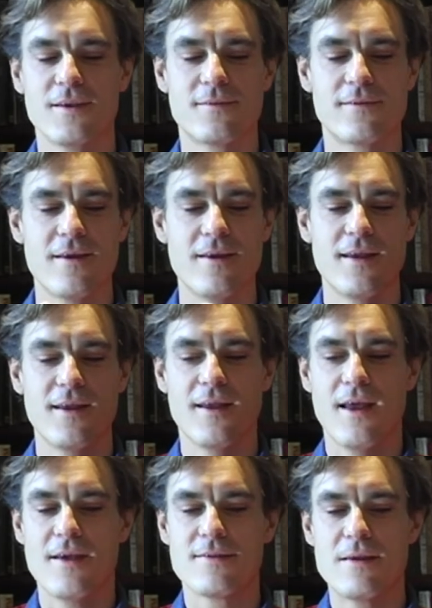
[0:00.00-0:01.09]
C'est,
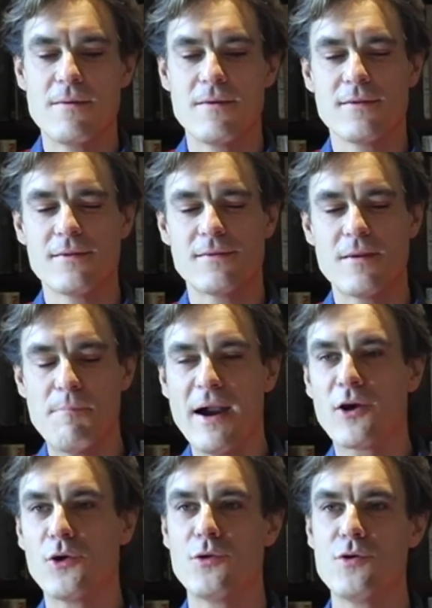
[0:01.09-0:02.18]
c'est, pas
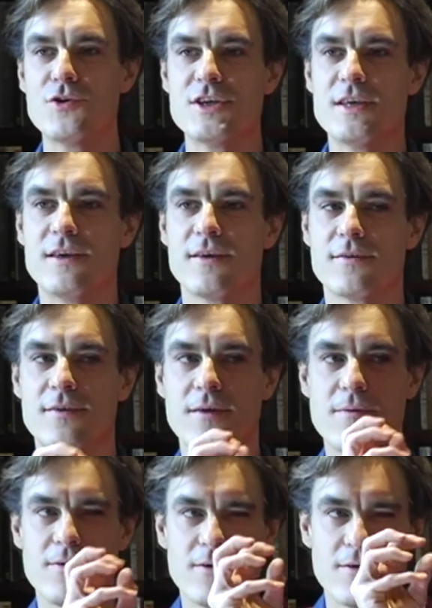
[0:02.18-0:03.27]
chronologique,
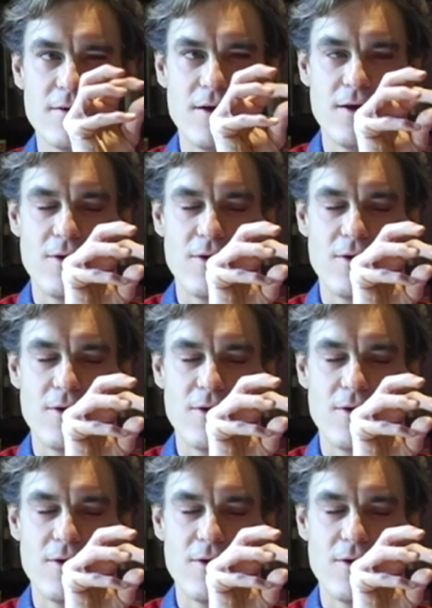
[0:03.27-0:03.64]
c'est euh,